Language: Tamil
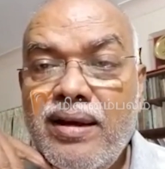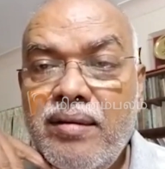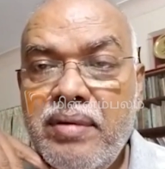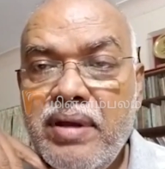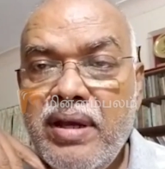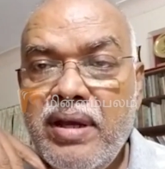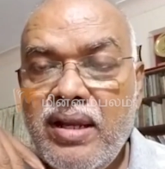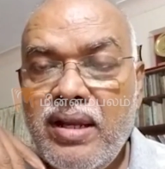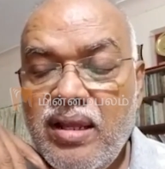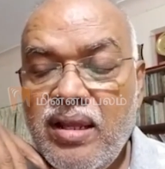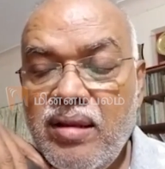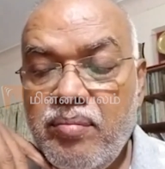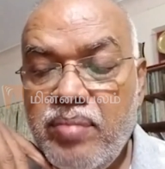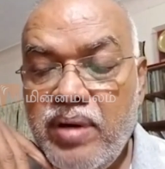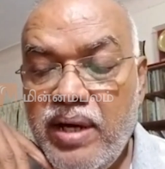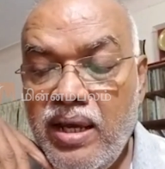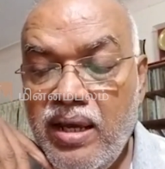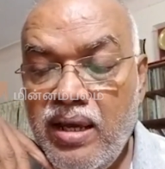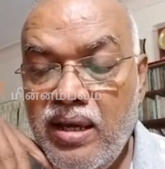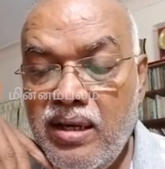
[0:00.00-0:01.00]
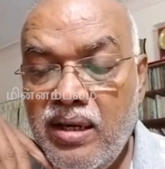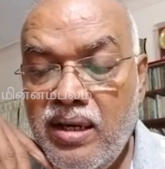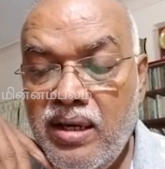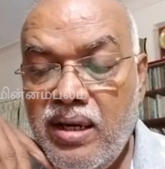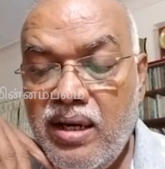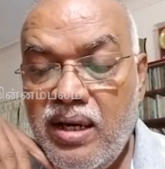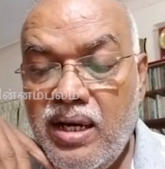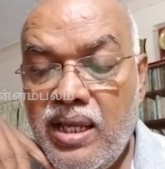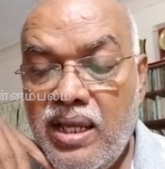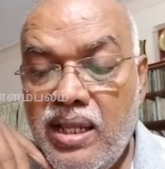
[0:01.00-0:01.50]
அப்படிங்கிறத அது
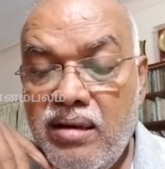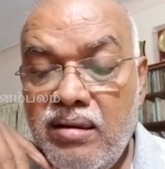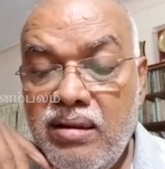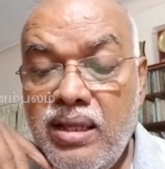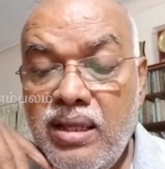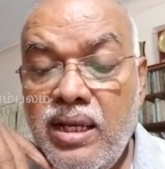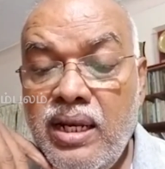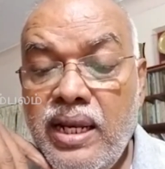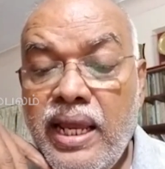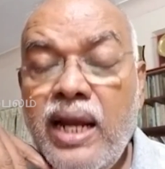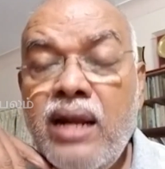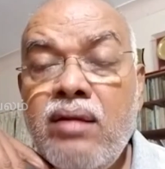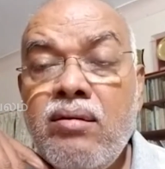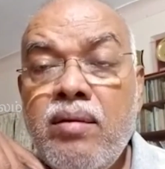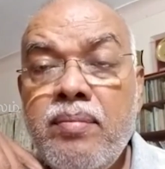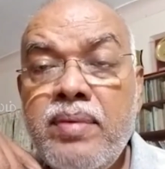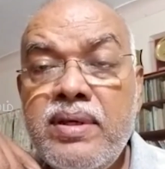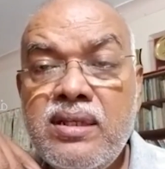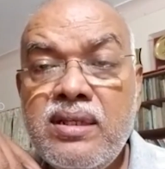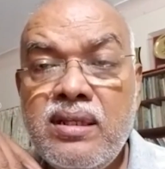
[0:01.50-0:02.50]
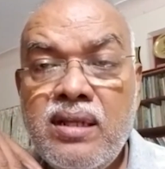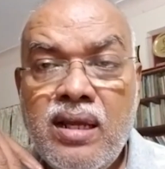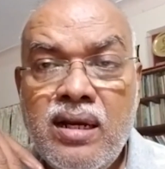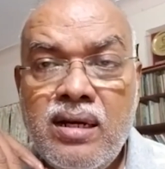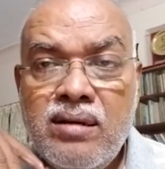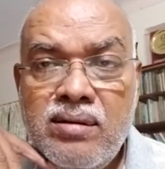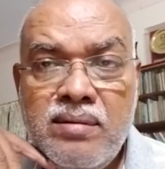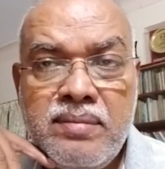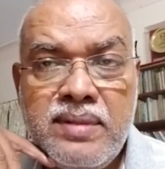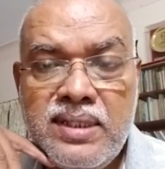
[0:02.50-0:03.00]
அதாவது நெகட்டிவாக பேசுறது
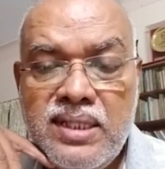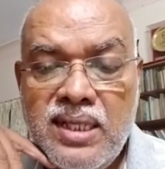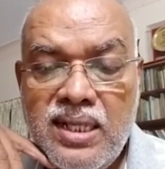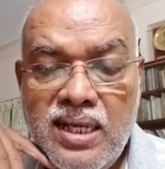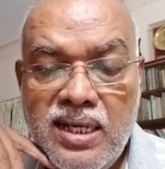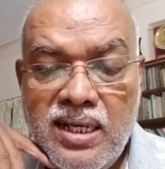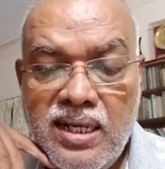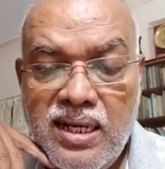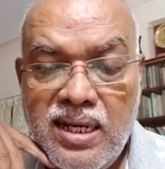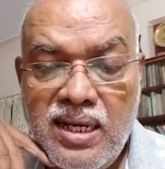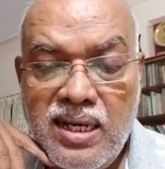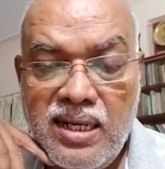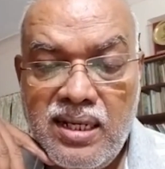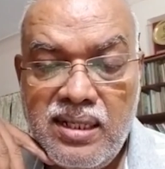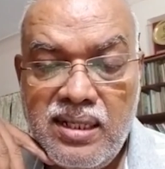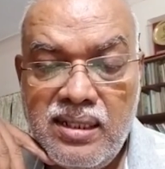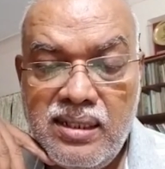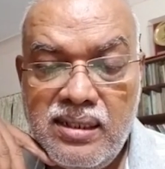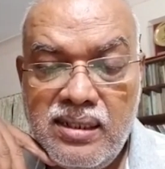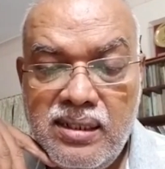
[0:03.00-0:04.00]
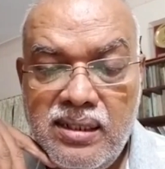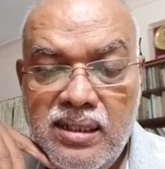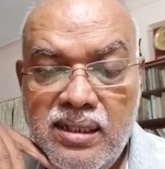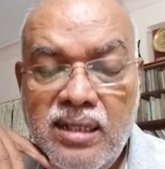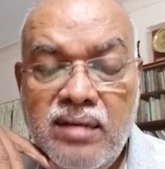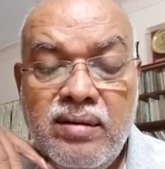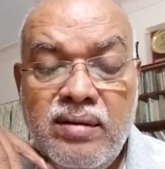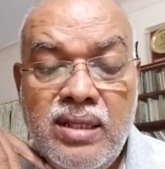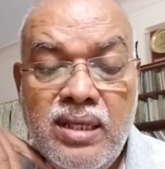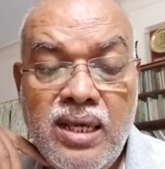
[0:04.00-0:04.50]
நெகட்டிவாக பேசாதேங்கிற
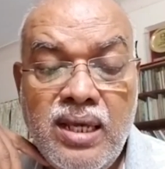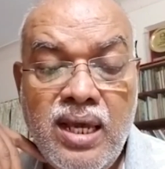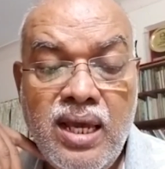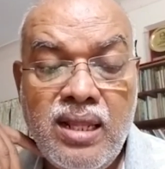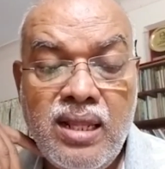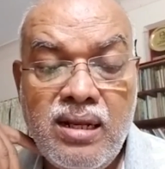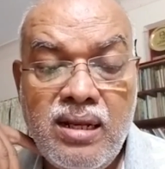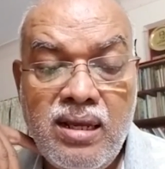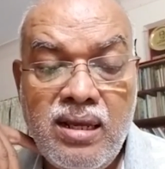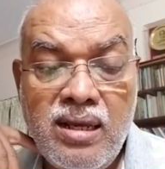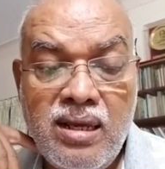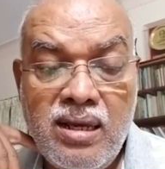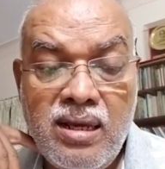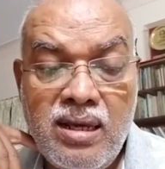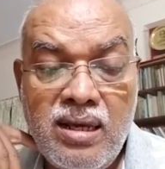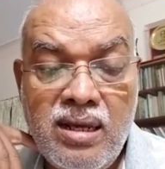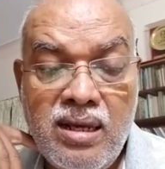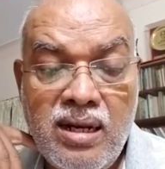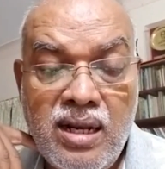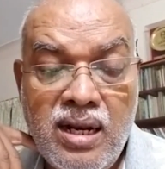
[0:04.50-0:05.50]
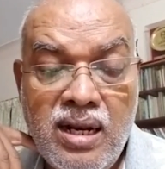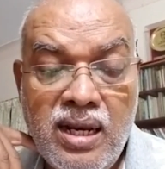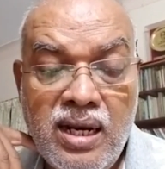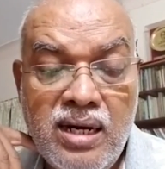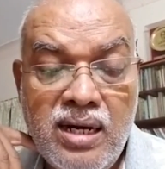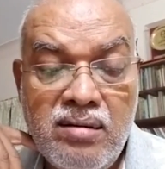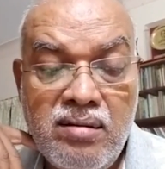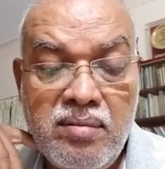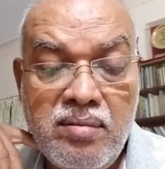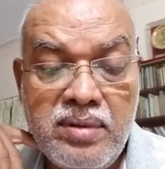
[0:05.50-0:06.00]
நீ வந்து ஏன் அதில் நான்
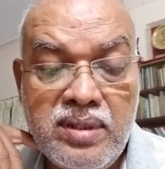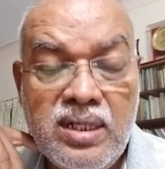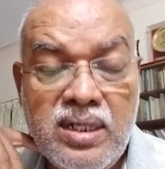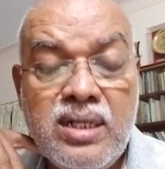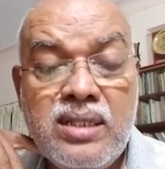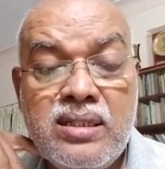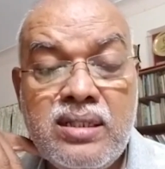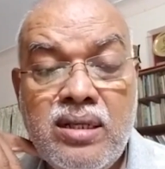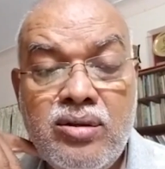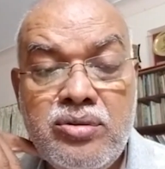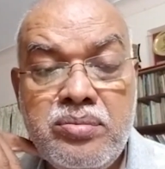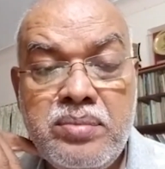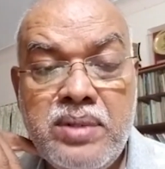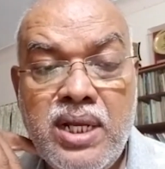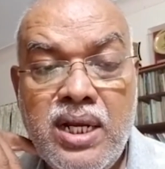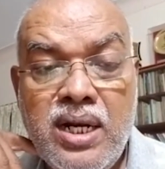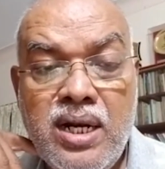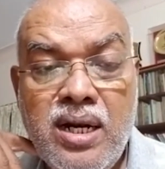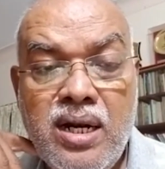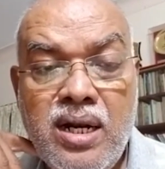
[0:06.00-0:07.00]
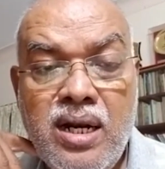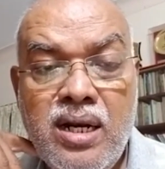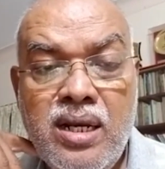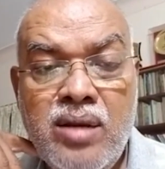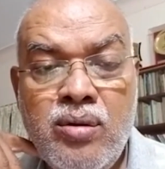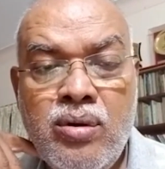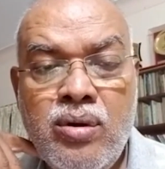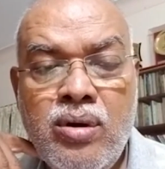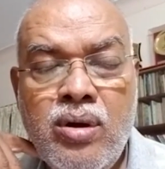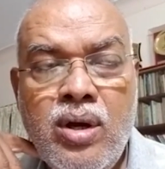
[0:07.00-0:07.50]
நெகட்டிவாக பேசுகிறேன் நீ சந்தோஷப்பட்டா என்னென்னா
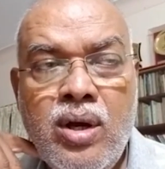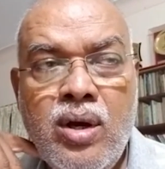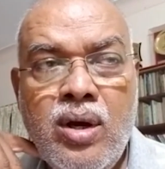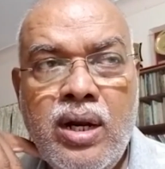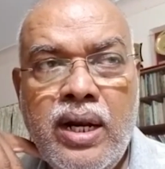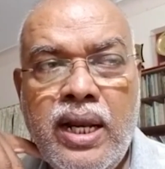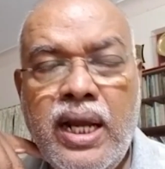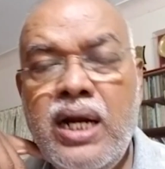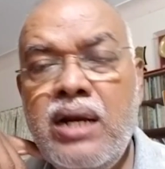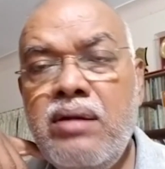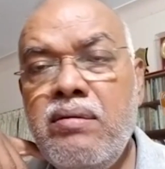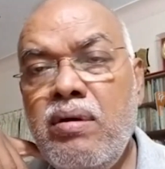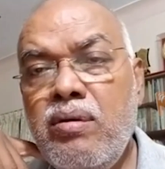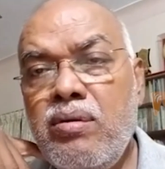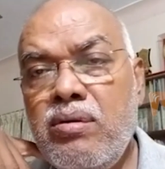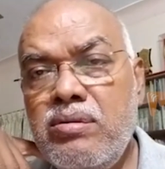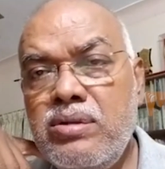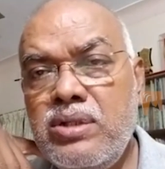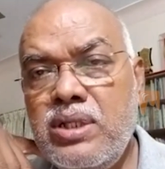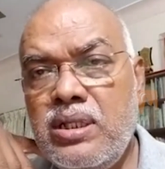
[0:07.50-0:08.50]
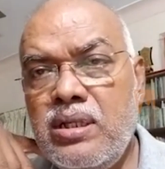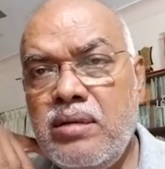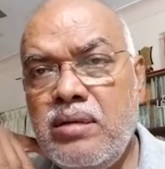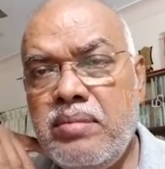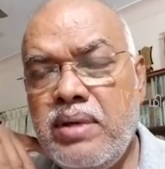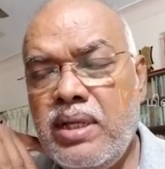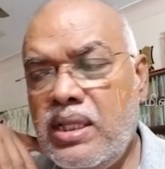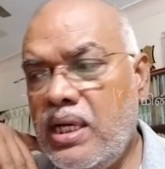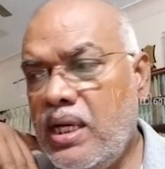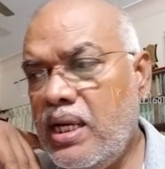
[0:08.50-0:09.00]
நீ நெகட்டிவாக ஒரு விஷயத்த
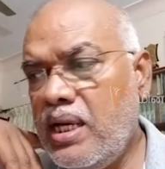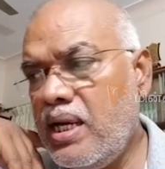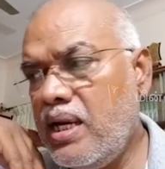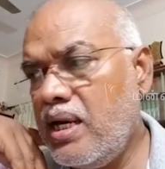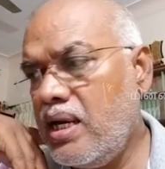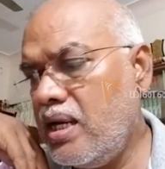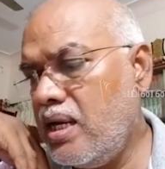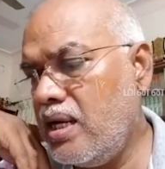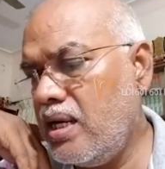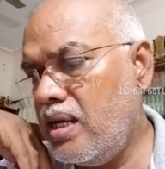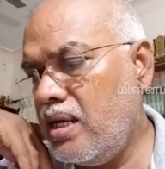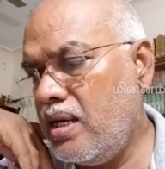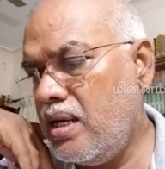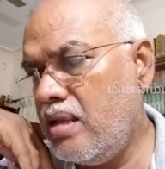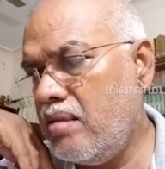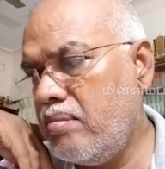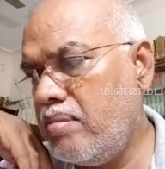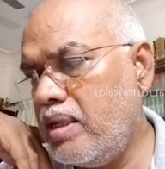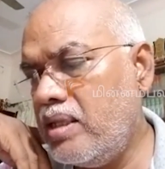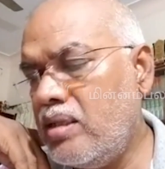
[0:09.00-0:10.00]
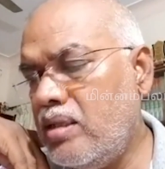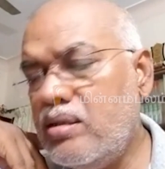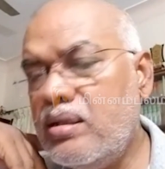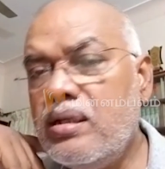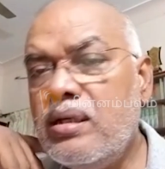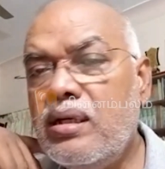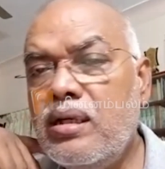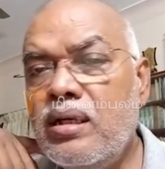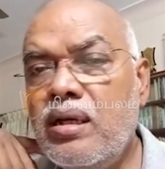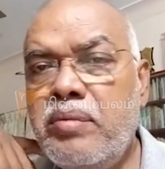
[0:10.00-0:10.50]
பார்த்தாக்க அதை
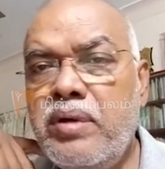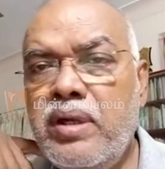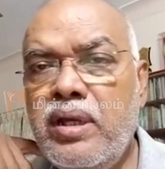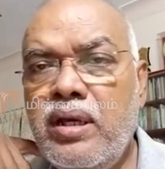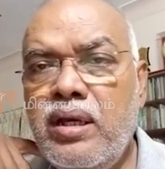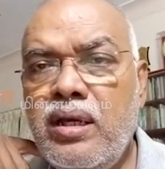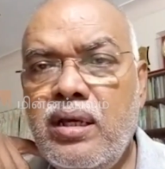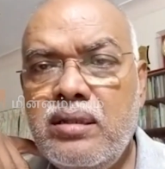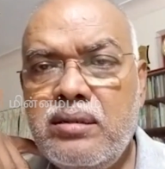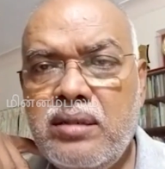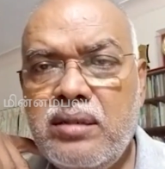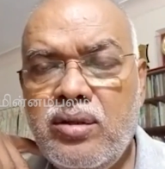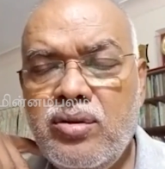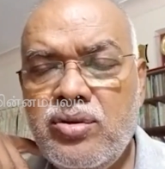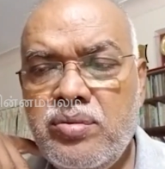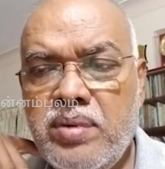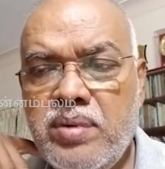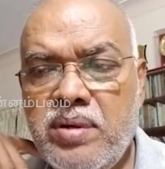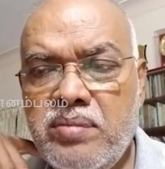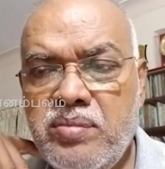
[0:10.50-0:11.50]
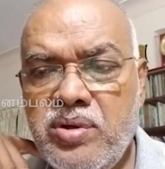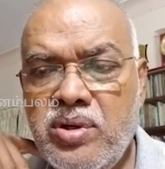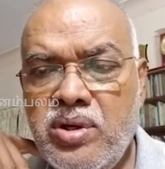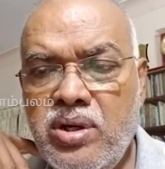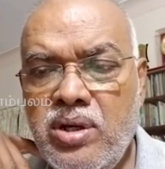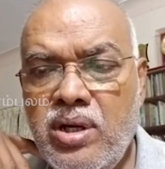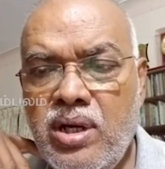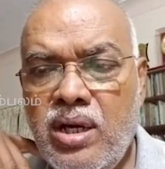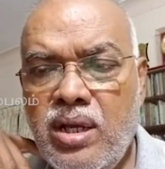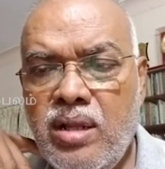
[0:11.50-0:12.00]
பார்த்துட்டு நீ எப்படி சந்தோஷப்பட
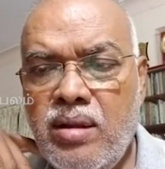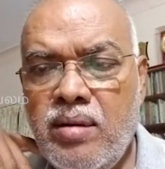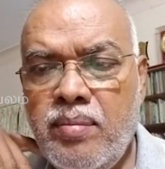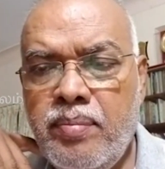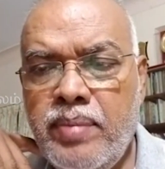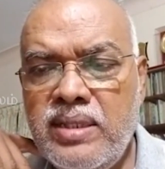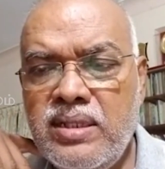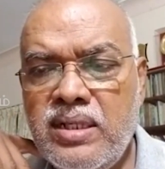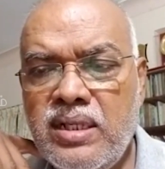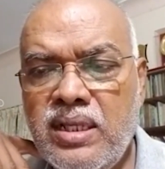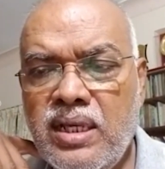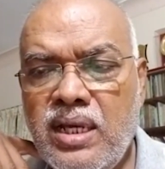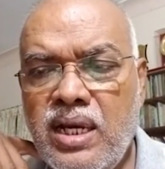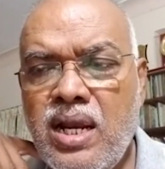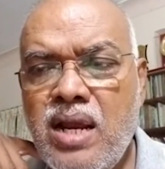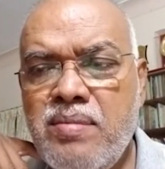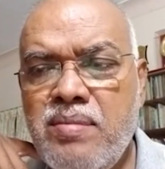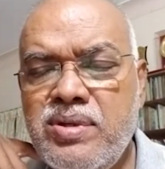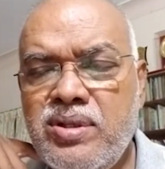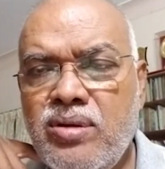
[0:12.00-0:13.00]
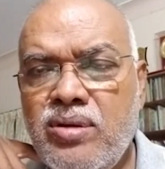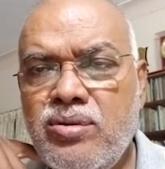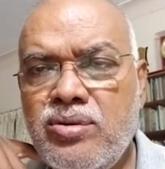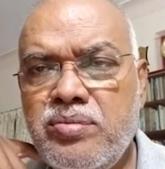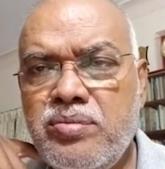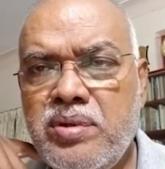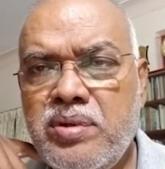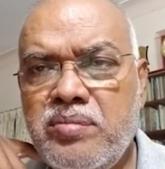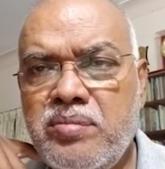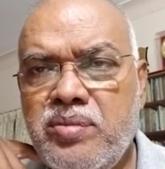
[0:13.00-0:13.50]
முடியும் அதை பேசுகிறத கேட்டால் எப்படி
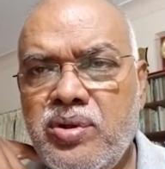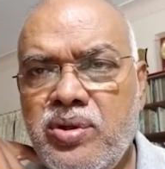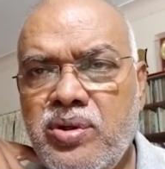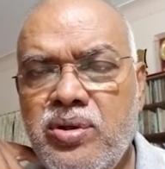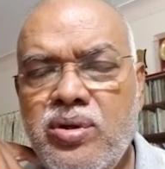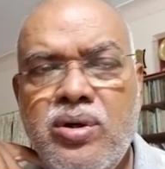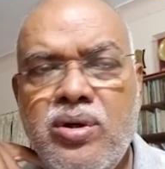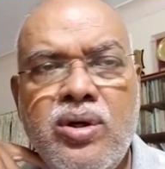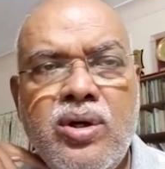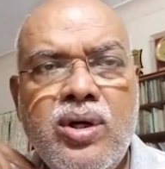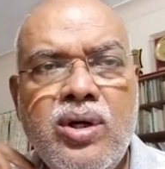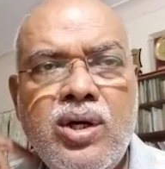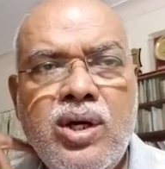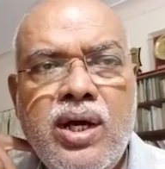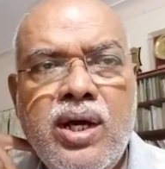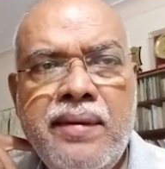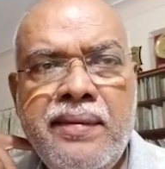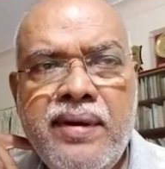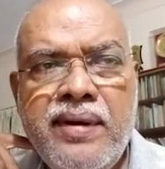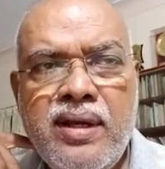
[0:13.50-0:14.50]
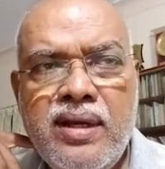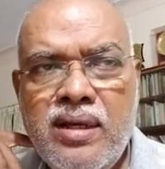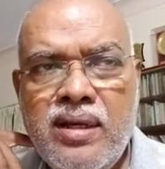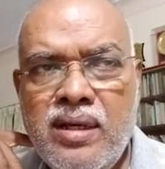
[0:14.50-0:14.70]
சந்தோஷப்பட முடியும் அப்படின்னு